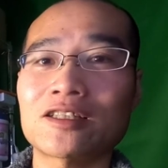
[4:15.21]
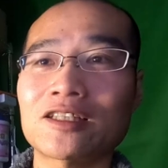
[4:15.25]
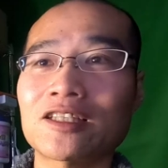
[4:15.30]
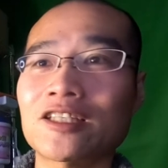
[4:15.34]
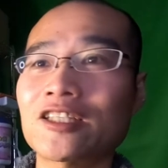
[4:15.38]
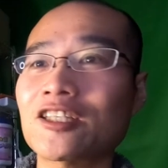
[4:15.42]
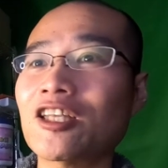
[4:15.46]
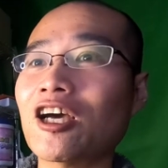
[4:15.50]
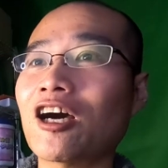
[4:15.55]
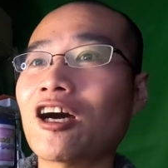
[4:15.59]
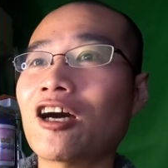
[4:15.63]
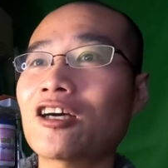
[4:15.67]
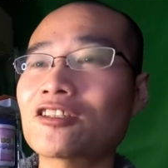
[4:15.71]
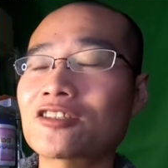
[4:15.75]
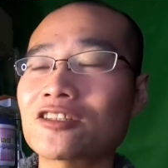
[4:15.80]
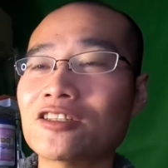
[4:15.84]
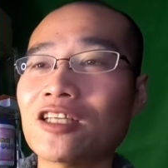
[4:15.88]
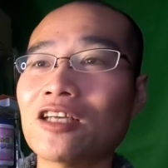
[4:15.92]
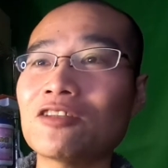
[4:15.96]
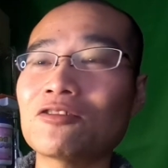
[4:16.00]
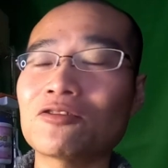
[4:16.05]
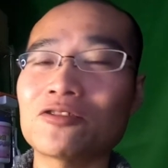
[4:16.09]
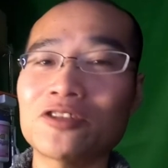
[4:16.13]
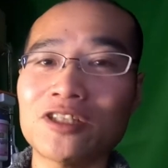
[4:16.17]
きたはず
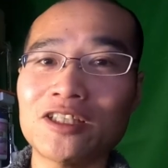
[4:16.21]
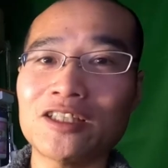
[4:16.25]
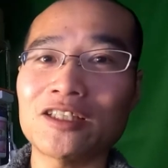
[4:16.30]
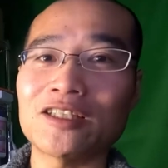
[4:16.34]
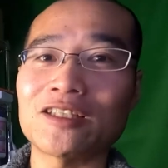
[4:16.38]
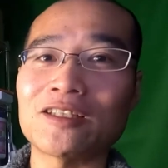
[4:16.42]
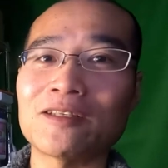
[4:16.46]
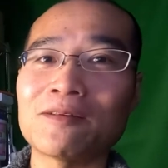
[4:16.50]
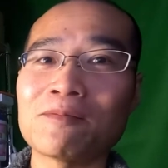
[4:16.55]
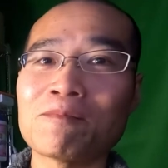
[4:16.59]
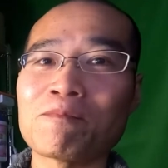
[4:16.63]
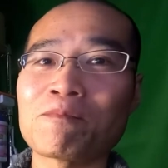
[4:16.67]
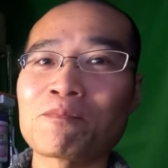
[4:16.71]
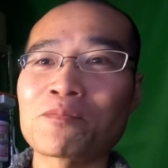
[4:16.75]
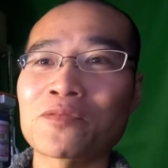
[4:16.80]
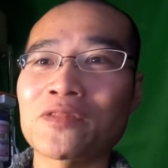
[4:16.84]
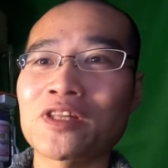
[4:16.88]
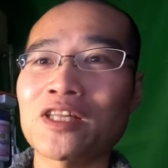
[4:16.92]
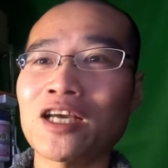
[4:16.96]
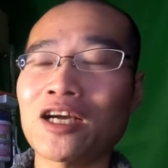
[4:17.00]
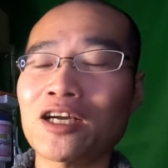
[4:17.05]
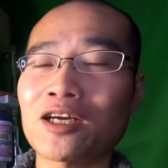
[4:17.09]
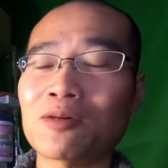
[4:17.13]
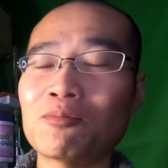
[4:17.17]
なのに、
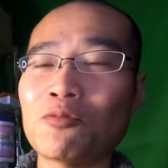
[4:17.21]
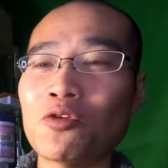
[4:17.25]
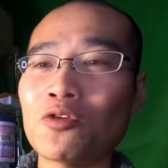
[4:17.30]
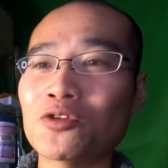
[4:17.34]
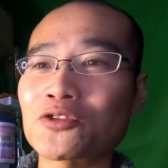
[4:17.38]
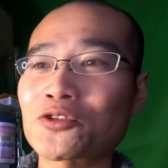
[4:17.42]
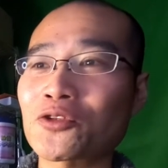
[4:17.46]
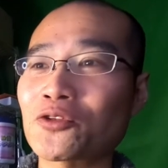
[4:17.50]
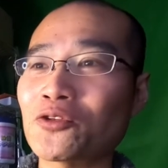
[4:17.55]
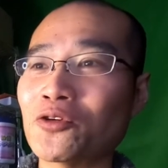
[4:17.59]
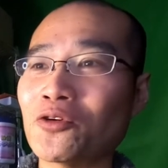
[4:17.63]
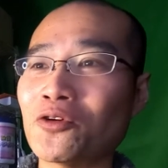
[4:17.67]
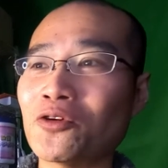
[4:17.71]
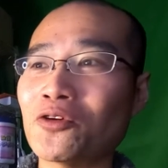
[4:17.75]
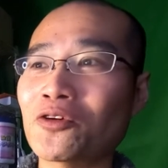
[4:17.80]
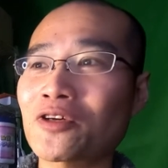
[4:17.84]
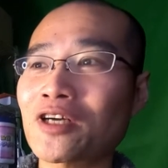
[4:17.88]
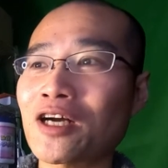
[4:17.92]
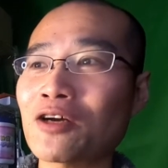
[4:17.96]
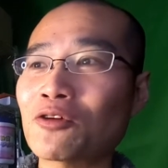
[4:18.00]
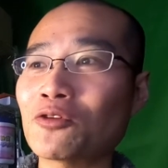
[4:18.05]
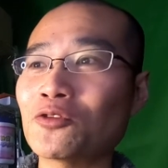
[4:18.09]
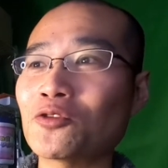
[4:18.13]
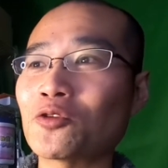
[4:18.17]
なんかもうその
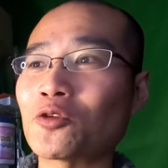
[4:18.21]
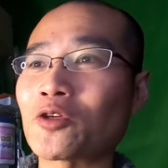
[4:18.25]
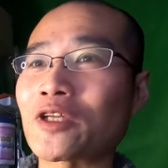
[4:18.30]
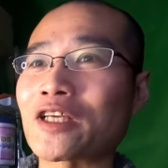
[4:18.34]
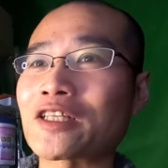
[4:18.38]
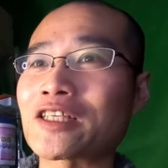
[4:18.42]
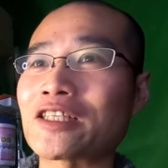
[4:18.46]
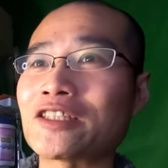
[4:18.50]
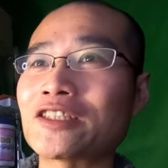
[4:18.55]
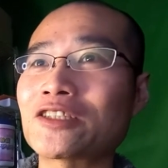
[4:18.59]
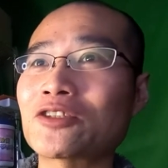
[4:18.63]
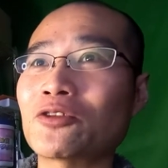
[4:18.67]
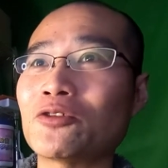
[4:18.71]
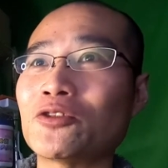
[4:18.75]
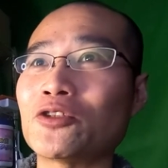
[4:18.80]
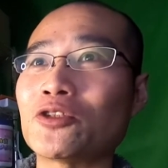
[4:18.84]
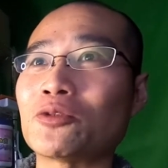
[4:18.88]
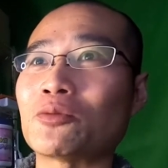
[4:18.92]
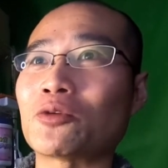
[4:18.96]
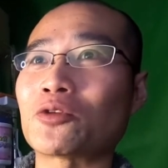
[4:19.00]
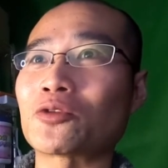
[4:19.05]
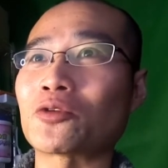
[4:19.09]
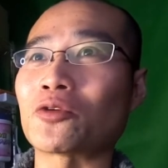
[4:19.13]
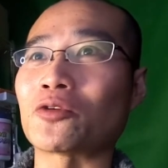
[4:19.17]
過去の歴史とい
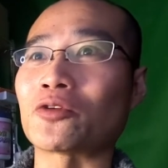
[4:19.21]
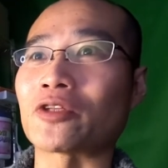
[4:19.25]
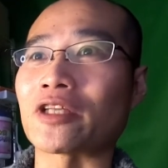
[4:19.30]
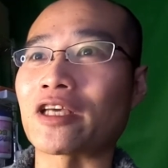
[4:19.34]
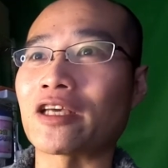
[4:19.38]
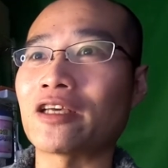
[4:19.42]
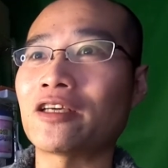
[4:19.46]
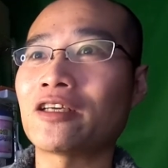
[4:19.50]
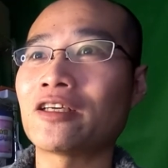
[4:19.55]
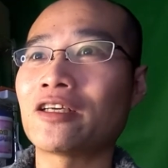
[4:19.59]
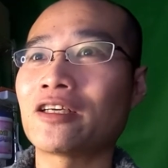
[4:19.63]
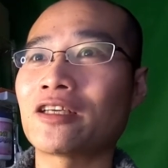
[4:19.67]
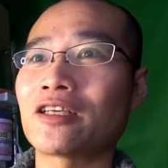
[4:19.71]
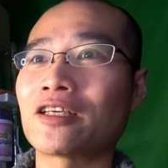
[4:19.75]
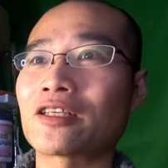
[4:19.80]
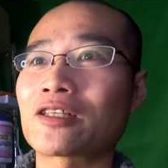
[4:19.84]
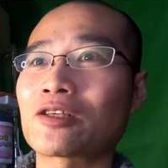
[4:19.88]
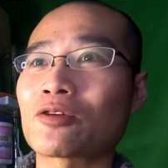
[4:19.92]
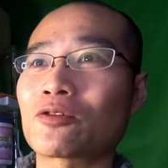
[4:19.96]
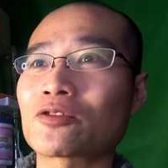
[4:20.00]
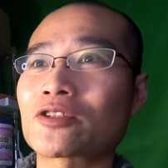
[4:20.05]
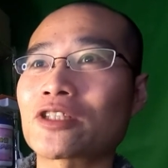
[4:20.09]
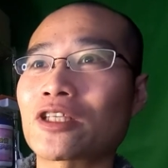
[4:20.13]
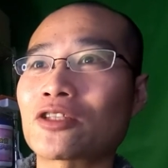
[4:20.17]
うものをね、
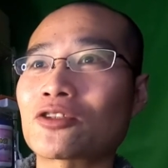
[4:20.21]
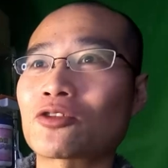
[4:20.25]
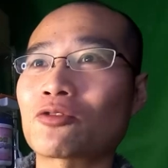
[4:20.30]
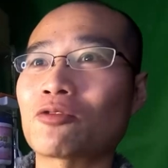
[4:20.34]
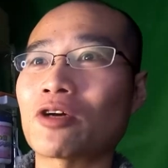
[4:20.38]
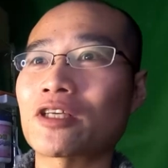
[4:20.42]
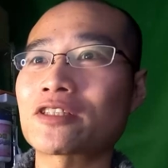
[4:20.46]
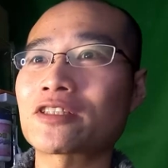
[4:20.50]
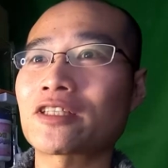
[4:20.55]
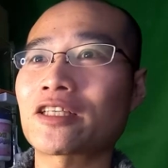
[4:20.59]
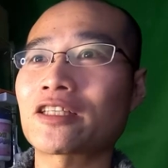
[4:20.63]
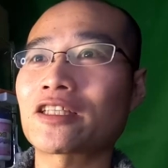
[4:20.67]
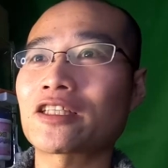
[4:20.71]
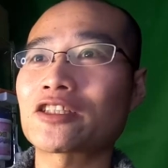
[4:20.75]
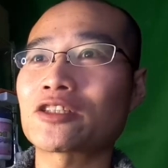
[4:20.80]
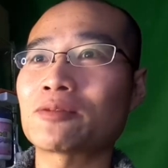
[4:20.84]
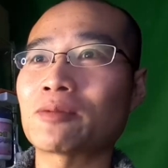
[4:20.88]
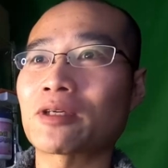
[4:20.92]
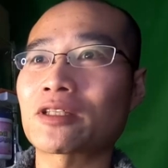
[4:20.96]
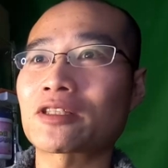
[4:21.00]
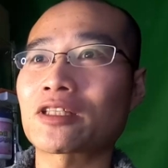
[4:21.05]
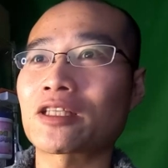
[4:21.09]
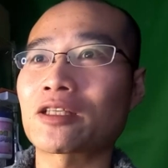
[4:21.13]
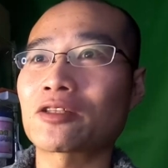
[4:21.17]
共産党忘れてし
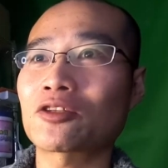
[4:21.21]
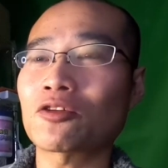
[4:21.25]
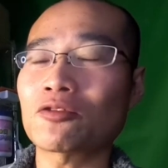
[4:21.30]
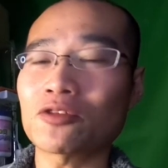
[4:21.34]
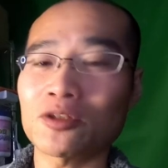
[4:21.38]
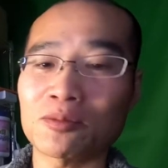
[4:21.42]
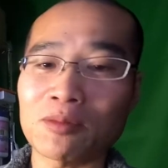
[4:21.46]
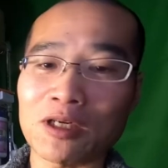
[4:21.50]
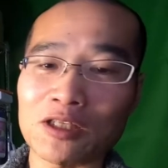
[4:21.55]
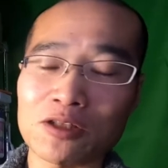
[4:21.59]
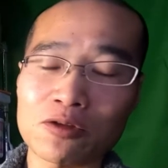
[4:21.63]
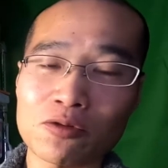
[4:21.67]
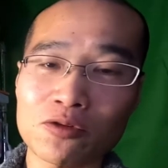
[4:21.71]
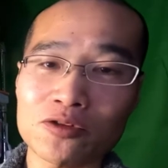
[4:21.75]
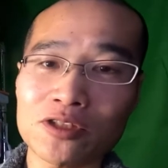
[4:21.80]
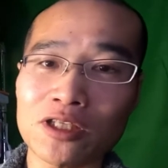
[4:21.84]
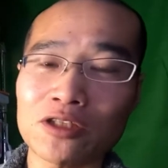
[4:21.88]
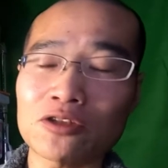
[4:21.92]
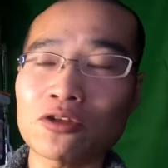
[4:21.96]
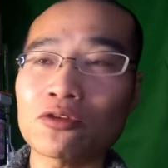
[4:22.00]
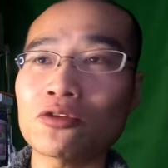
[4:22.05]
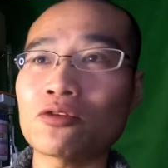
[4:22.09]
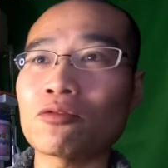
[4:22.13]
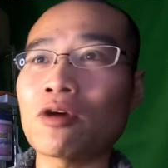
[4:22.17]
まって、特に共
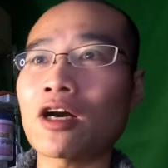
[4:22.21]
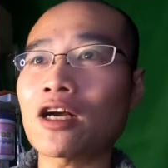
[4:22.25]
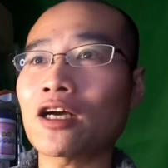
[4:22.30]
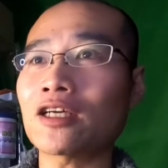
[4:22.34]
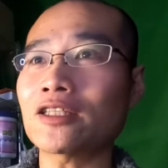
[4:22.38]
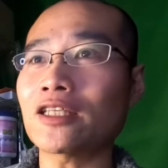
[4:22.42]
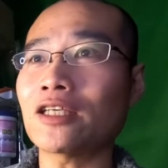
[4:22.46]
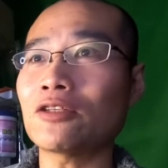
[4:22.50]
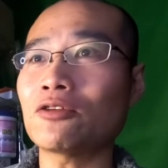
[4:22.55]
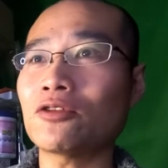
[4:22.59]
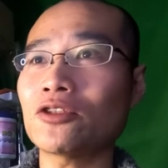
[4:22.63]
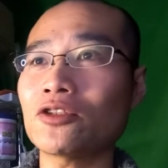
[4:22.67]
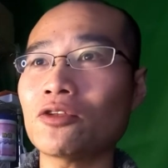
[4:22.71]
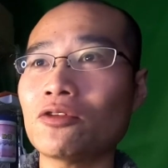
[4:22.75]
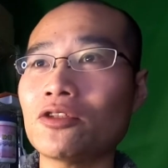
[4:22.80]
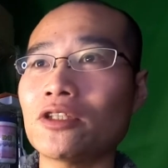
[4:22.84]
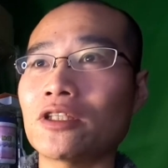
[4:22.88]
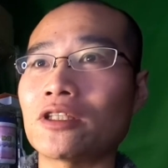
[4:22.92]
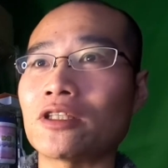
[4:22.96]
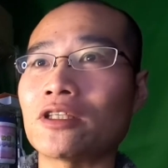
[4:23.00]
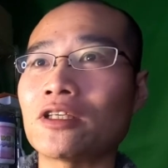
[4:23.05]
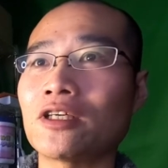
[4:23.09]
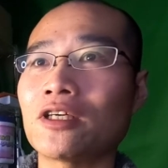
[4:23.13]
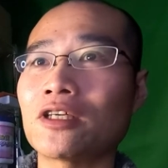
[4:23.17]
産党の若手の人
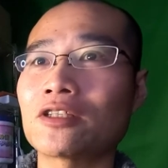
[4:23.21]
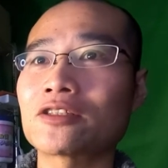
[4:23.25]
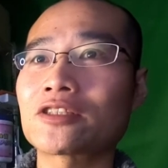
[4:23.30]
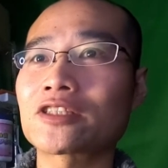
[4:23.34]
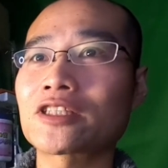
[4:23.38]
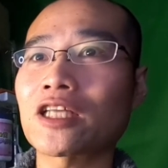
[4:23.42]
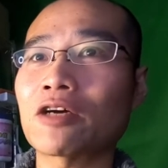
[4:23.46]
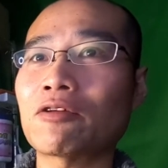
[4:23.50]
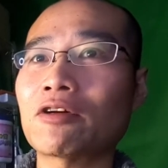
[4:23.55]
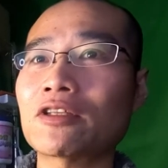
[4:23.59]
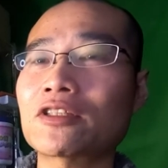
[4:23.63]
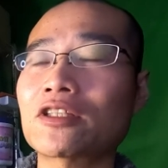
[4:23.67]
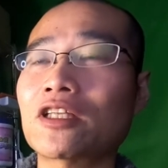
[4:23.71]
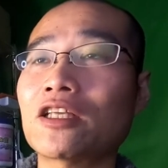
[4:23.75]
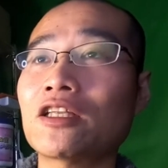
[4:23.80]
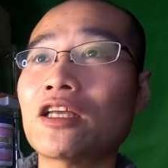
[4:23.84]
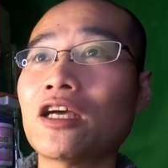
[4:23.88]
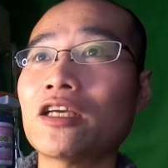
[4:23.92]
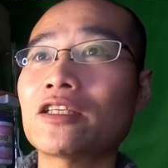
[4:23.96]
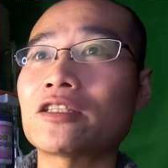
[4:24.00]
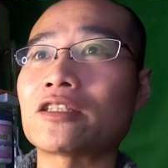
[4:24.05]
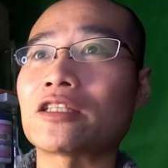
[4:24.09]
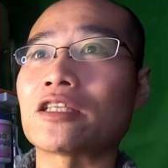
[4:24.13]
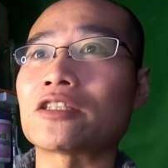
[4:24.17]
に伝わって
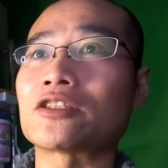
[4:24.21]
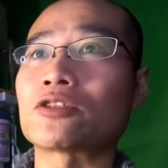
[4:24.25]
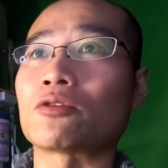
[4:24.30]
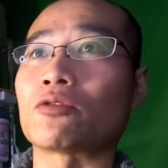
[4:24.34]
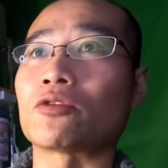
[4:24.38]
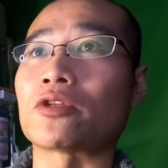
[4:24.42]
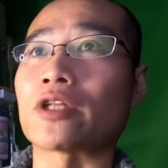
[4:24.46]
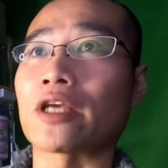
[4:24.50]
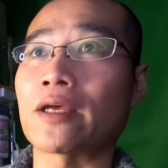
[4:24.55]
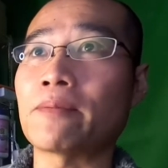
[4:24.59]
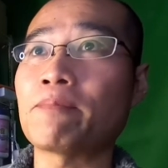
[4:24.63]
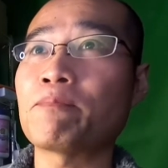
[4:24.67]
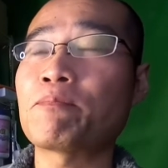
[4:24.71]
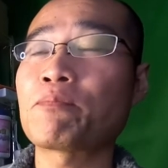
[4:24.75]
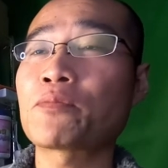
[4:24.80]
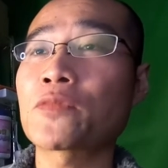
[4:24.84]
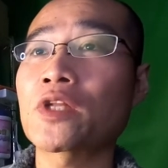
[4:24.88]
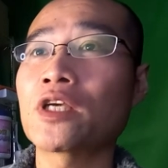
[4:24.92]
ないんでしょうね。